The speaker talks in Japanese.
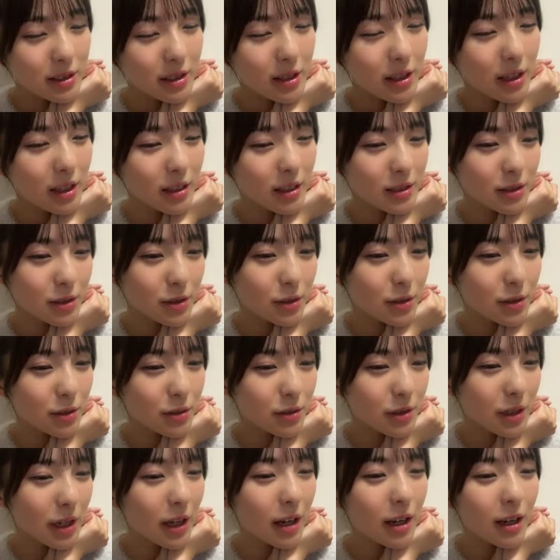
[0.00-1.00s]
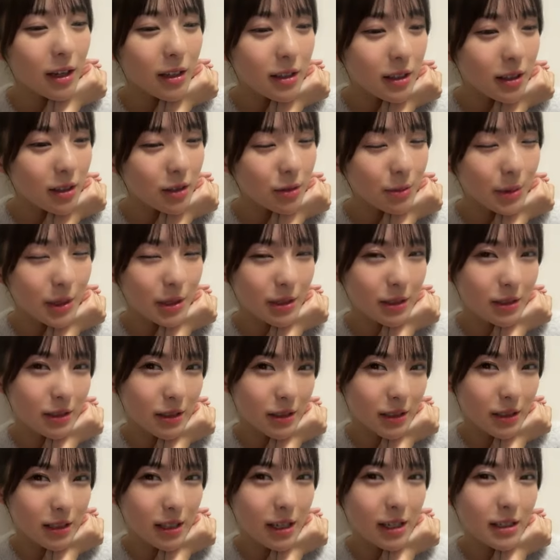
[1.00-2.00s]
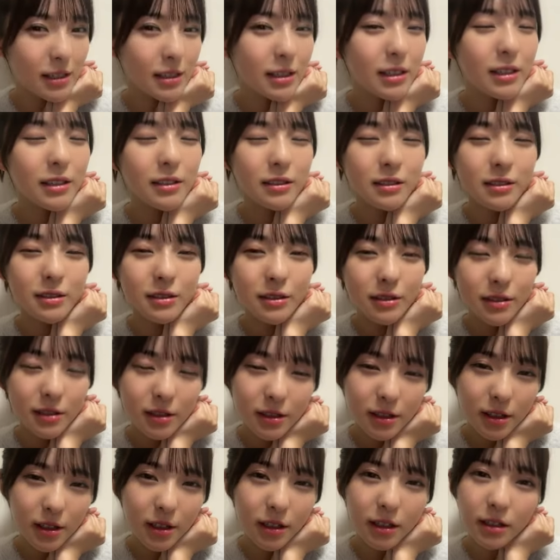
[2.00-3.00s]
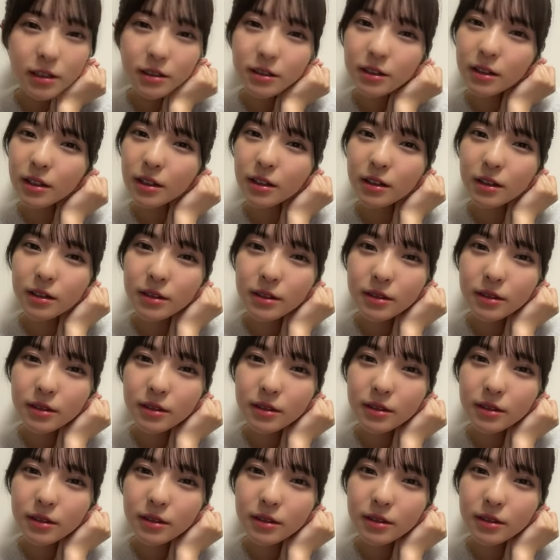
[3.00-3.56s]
半魚丼カラーで埋め尽くしたいじゃんせっかくなら。